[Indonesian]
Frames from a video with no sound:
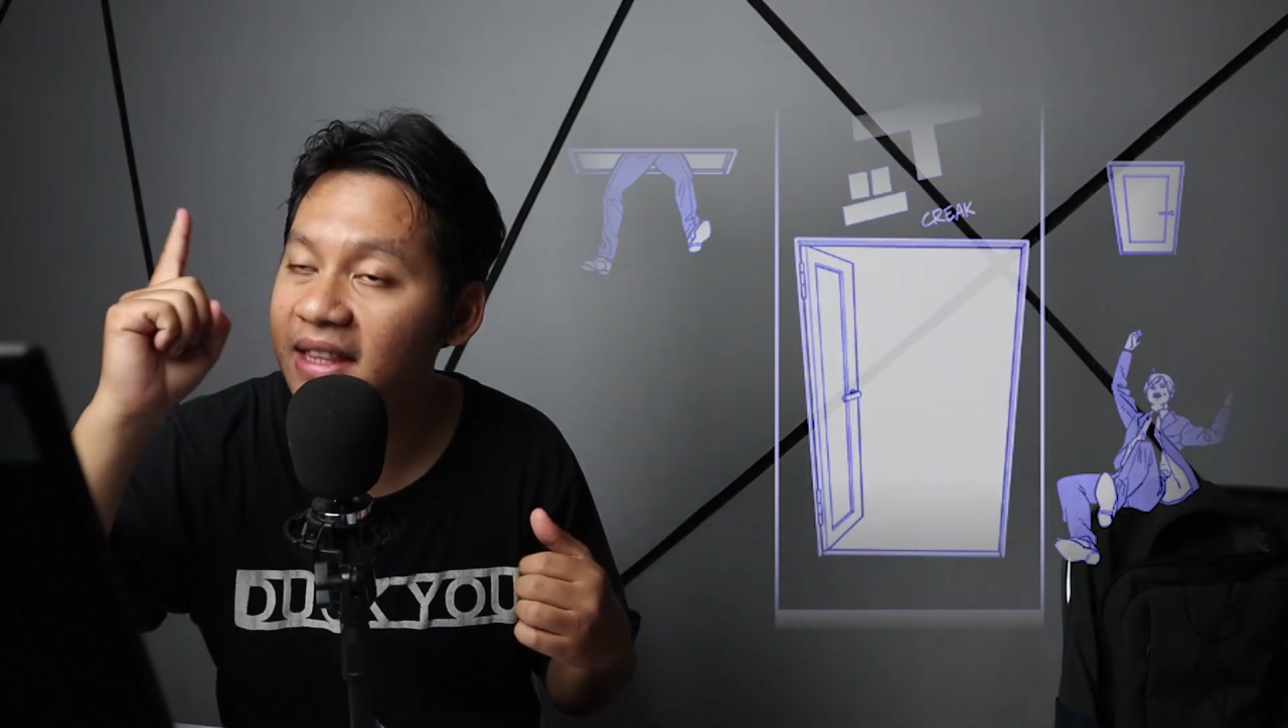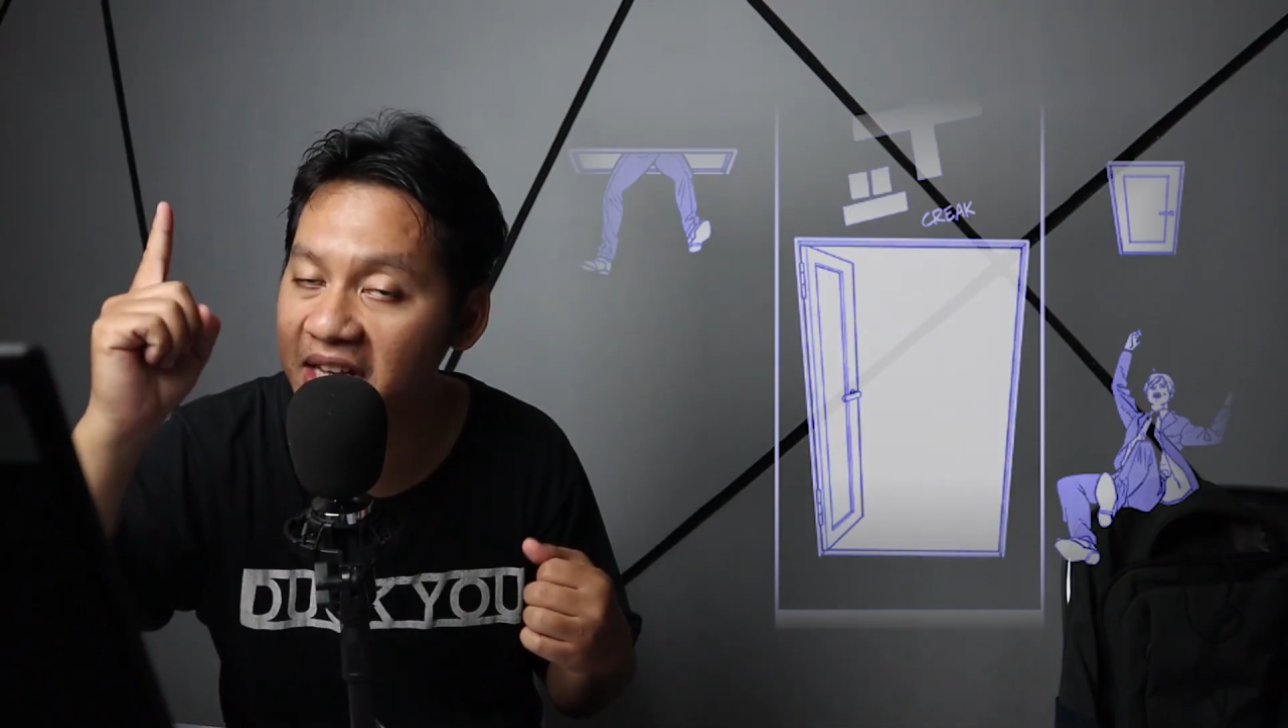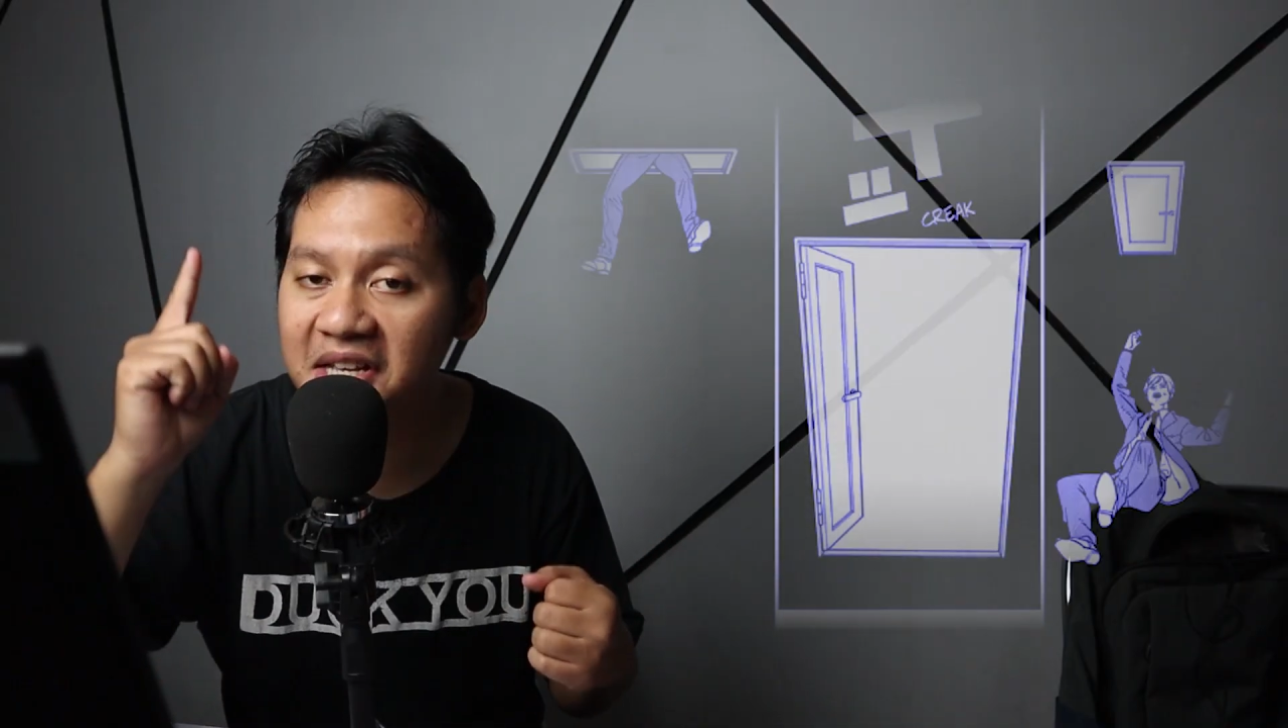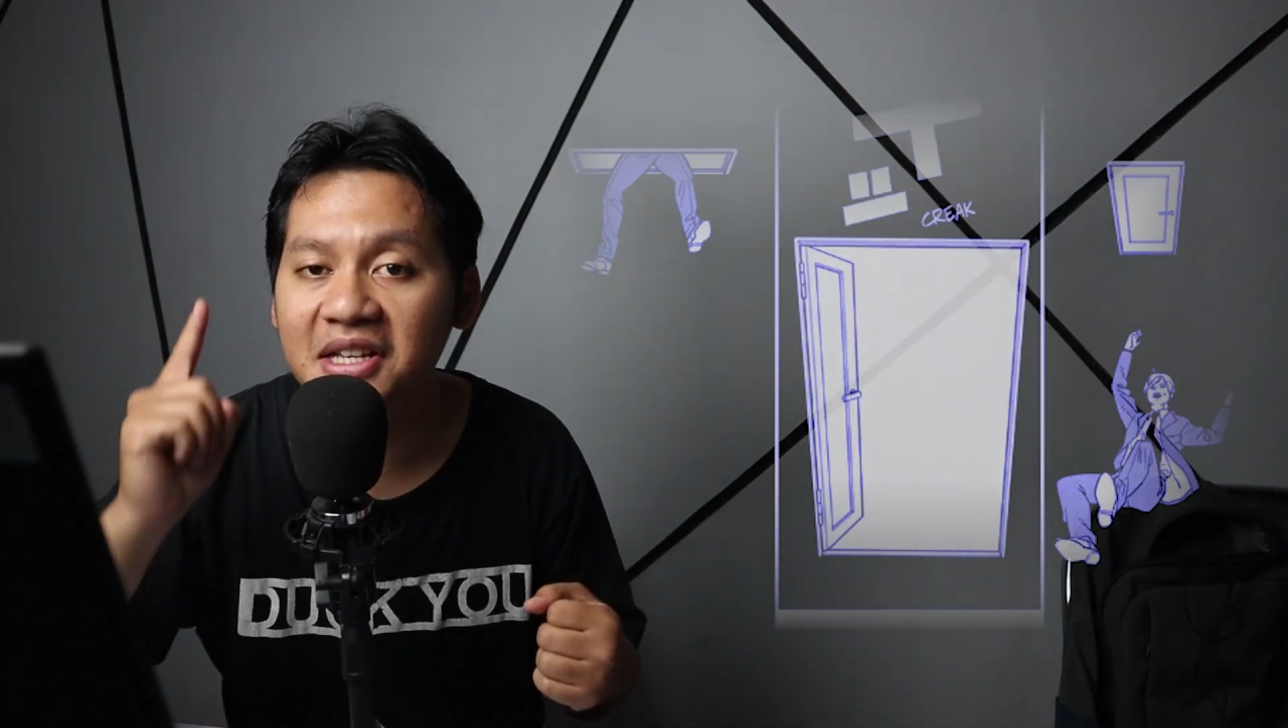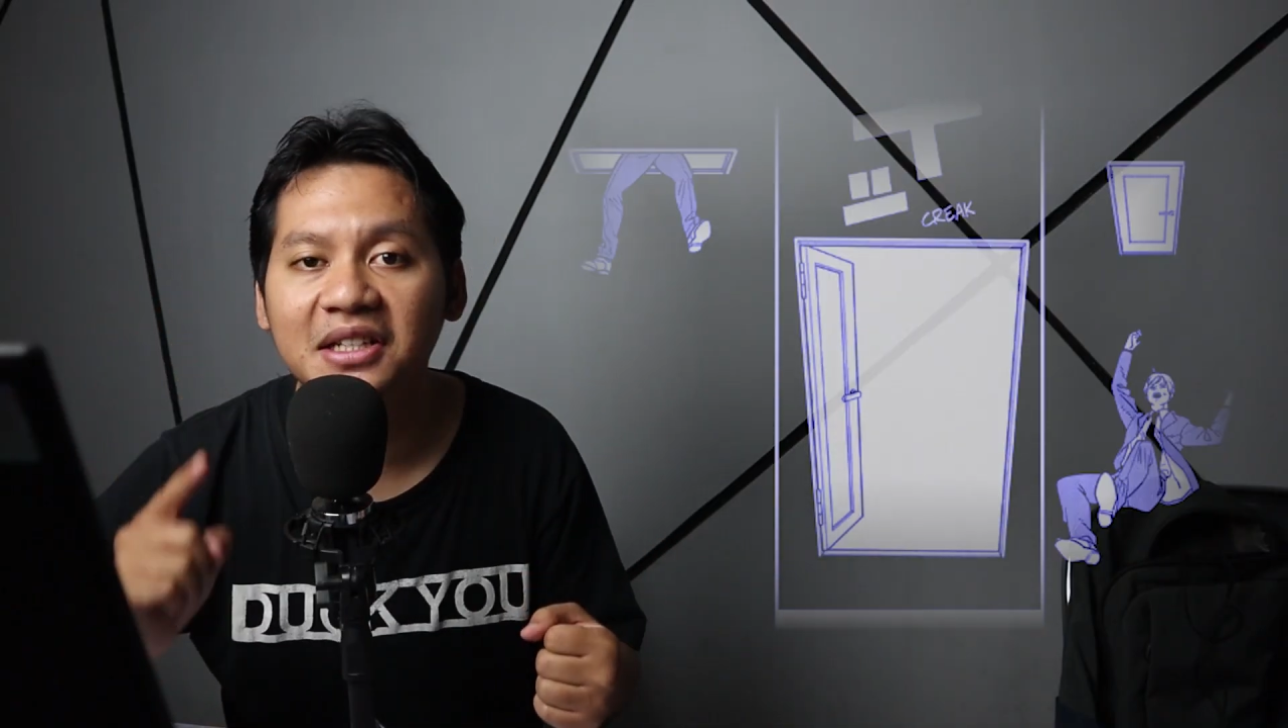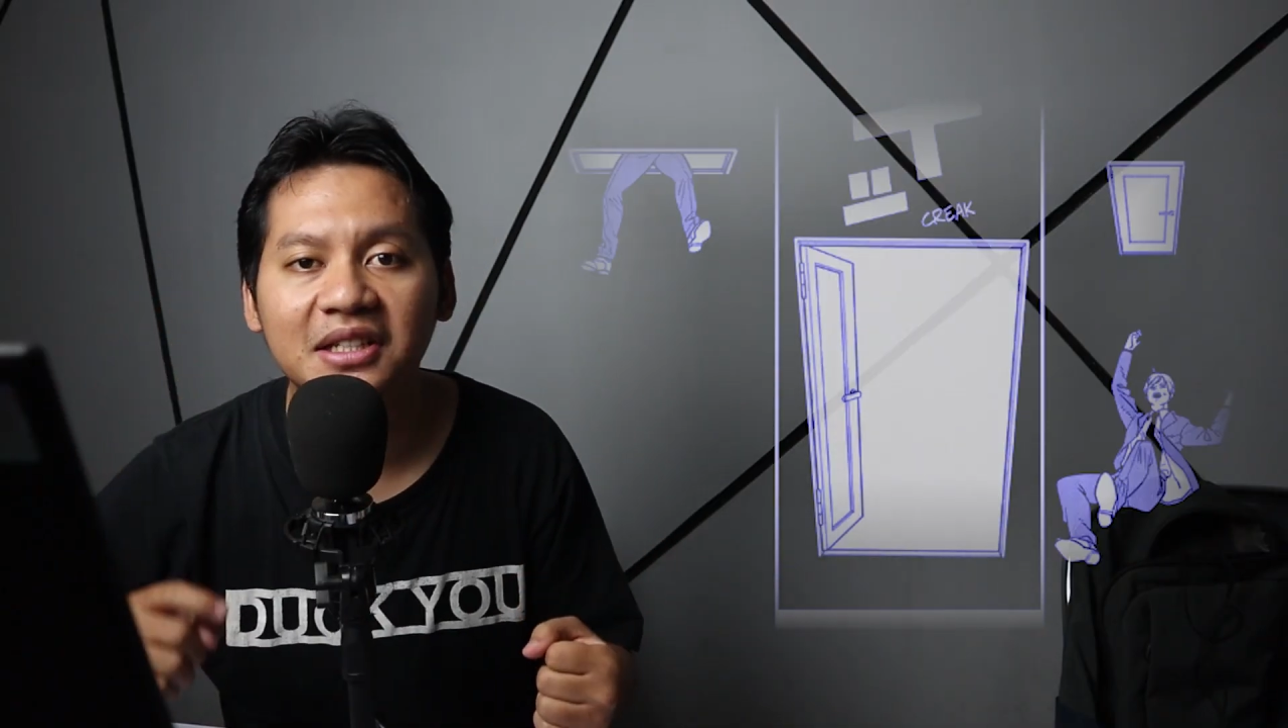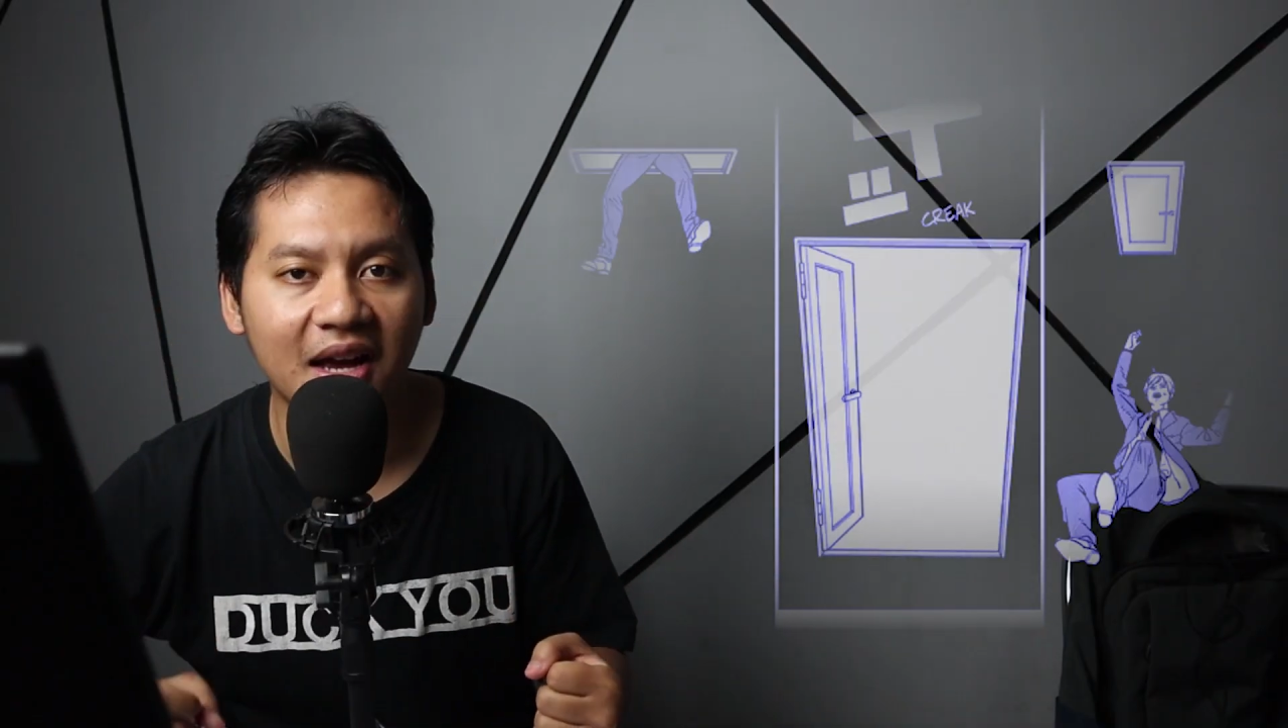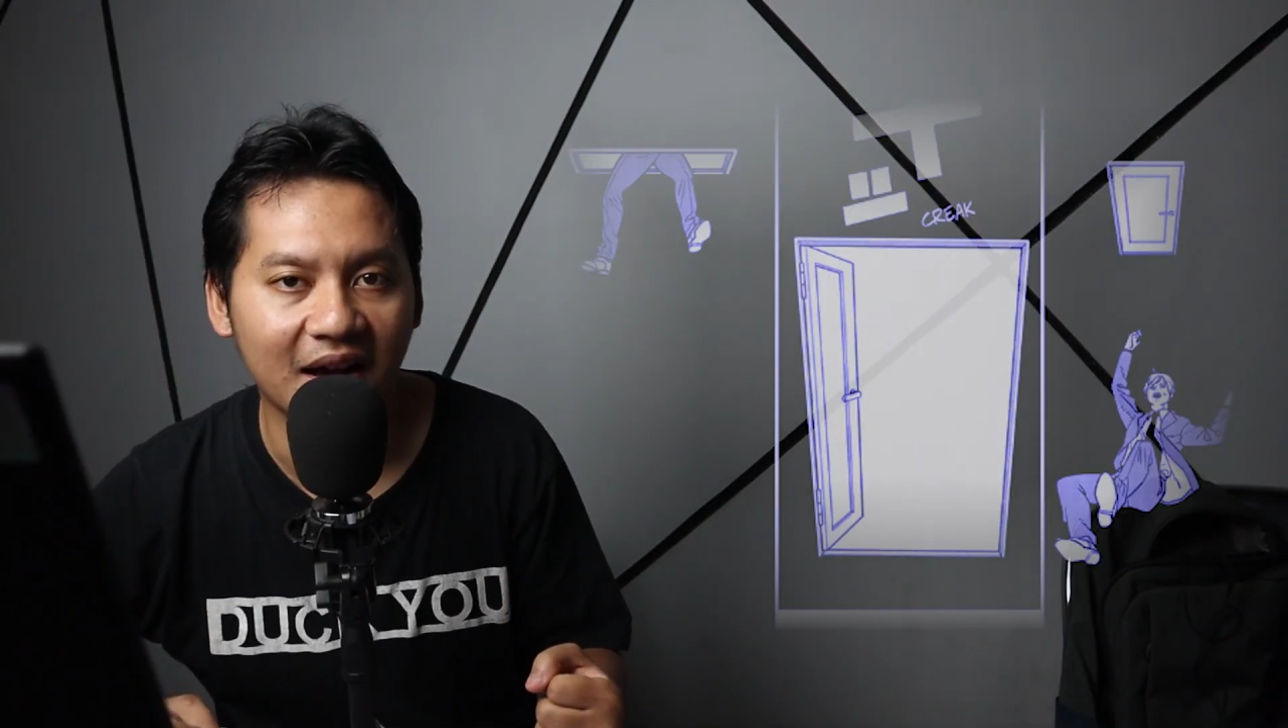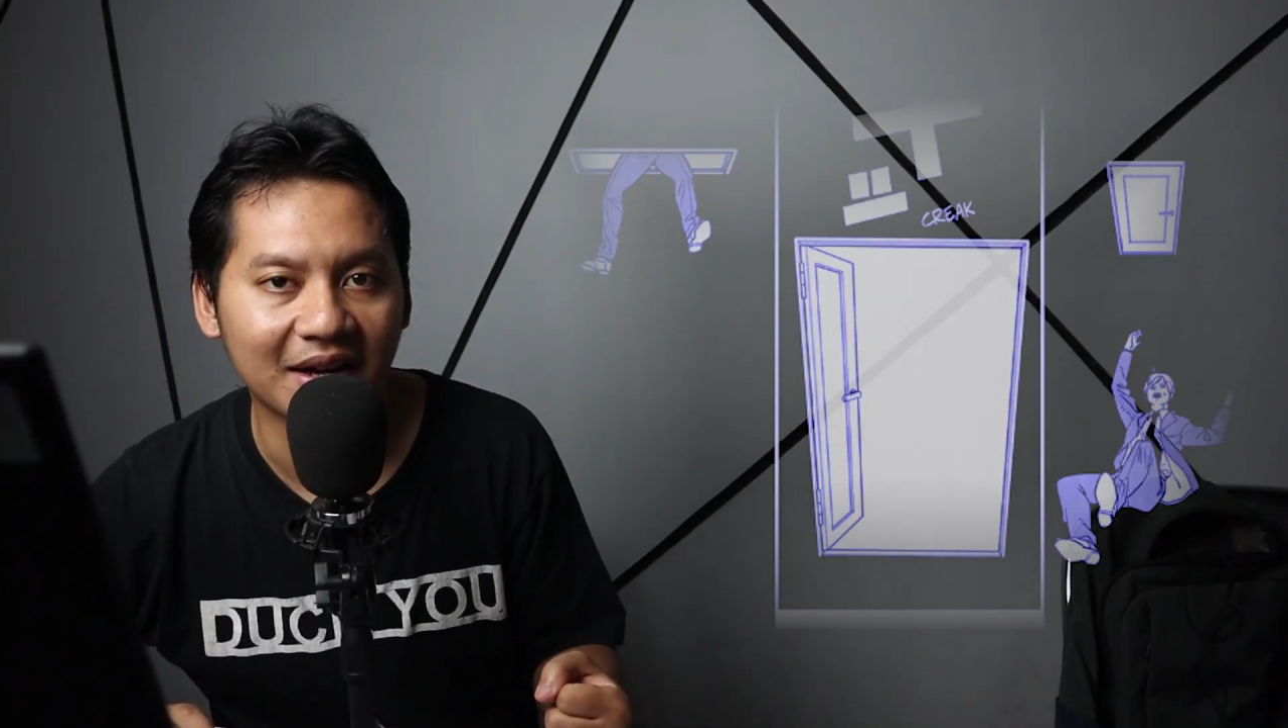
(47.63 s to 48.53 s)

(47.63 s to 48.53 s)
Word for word: tinggi dia